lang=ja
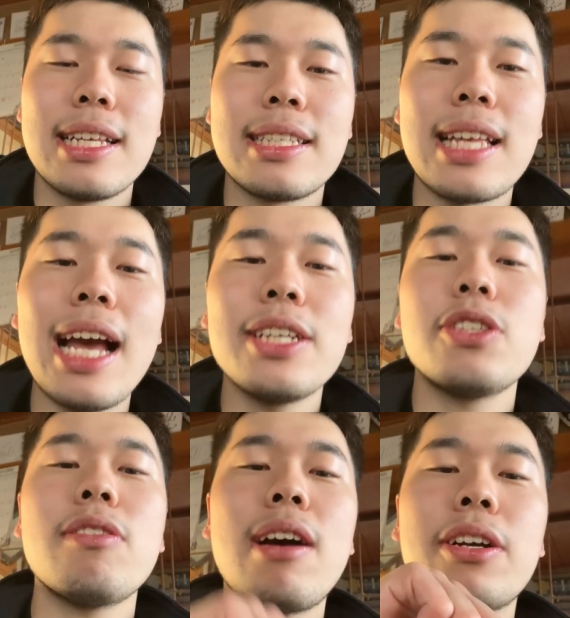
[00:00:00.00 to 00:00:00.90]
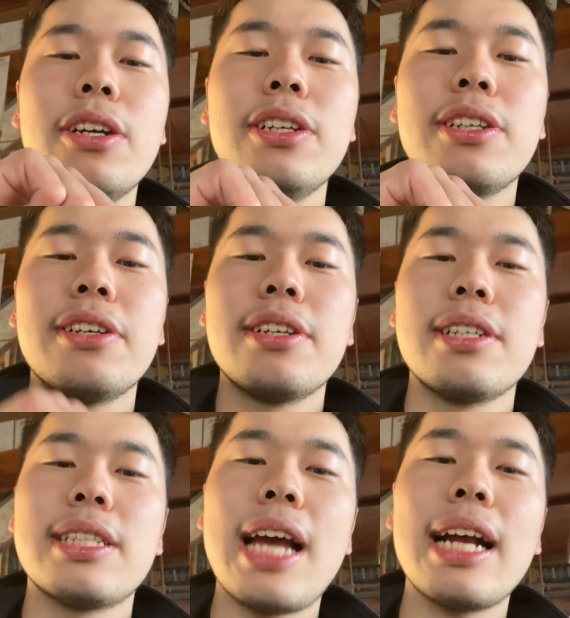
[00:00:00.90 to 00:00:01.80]
最初はグー、
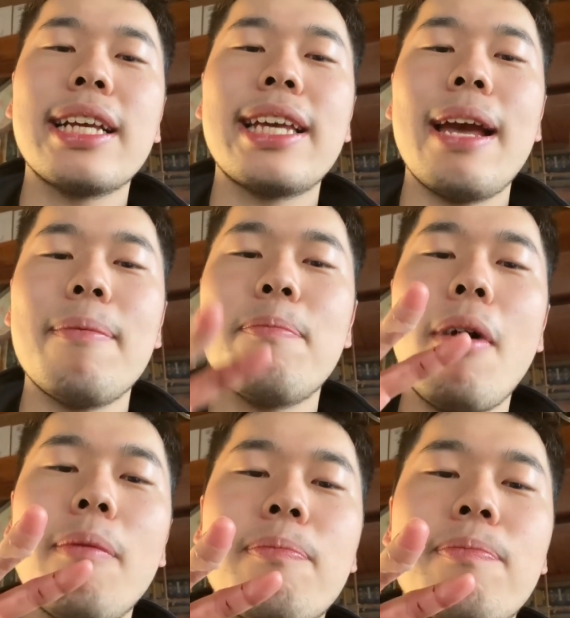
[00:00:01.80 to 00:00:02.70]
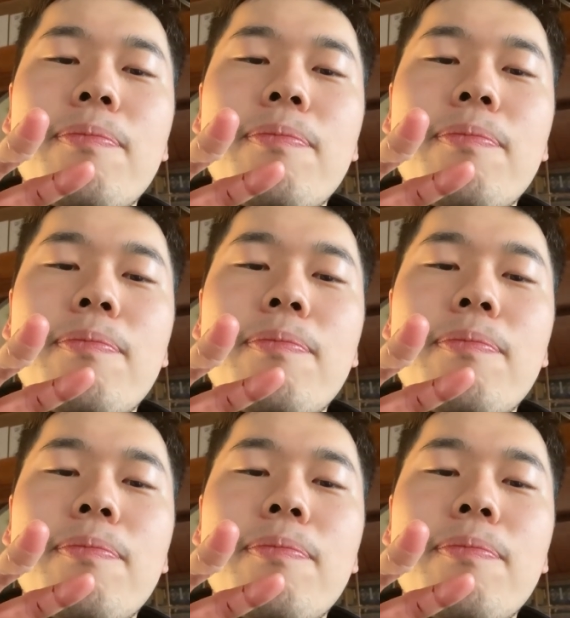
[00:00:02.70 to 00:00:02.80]
じゃんけんぽん